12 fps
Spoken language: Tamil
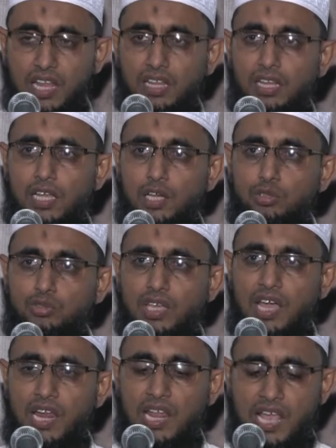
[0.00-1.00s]
அல்லாஹு
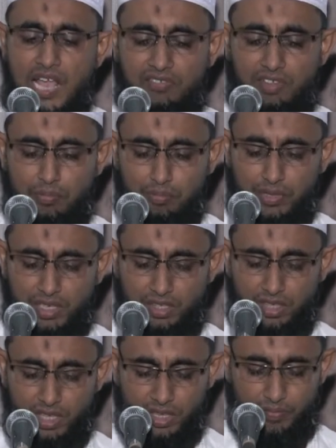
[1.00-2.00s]
தாலா அவன்
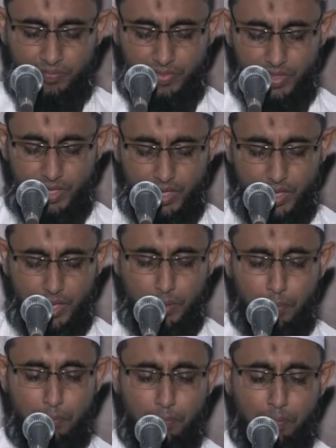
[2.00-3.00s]
மீது
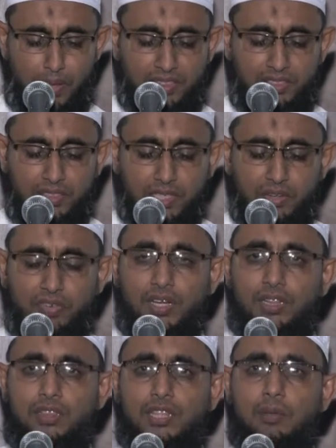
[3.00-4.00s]
பத்து
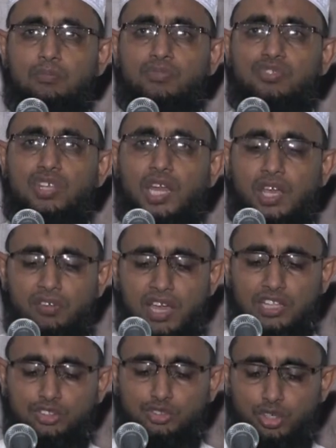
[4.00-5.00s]
விடுத்தம்
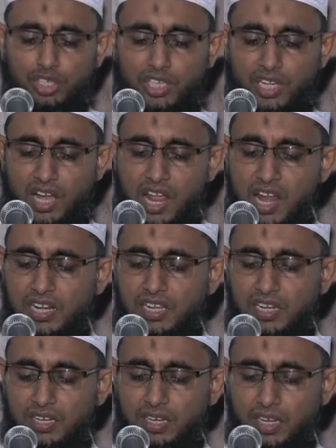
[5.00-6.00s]
சலவா சொல்கிறான்
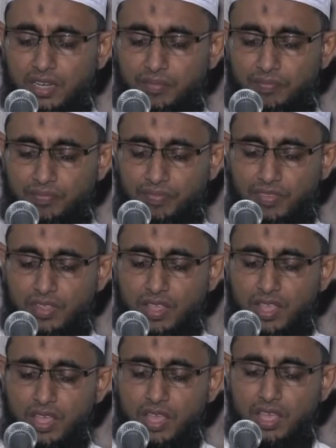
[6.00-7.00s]
என்று
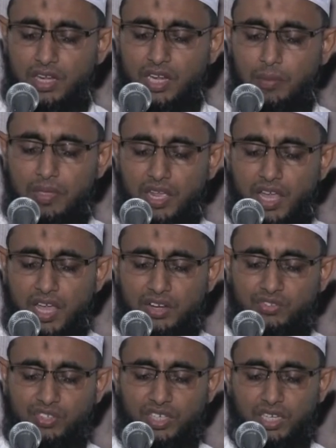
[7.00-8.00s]

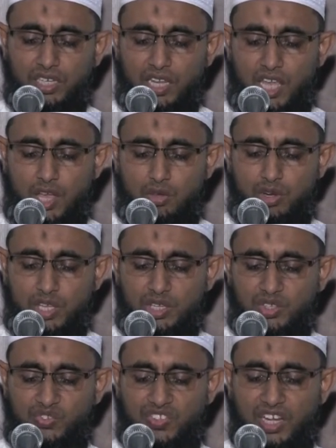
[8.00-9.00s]
நபிகளார் சல்லல்லாஹ்
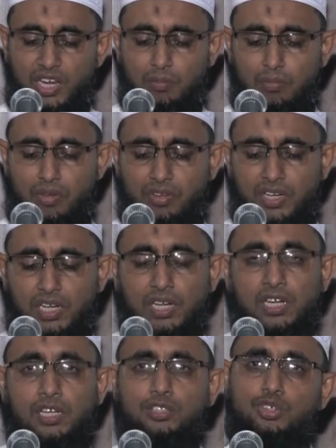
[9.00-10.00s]
செல்லம்
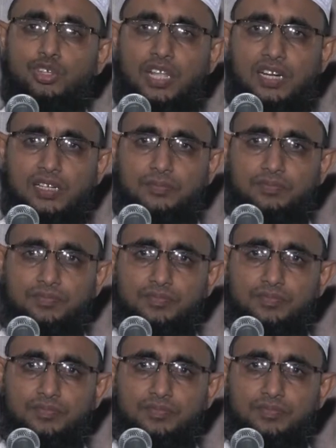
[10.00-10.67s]
அவர்கள் சொன்னார்கள்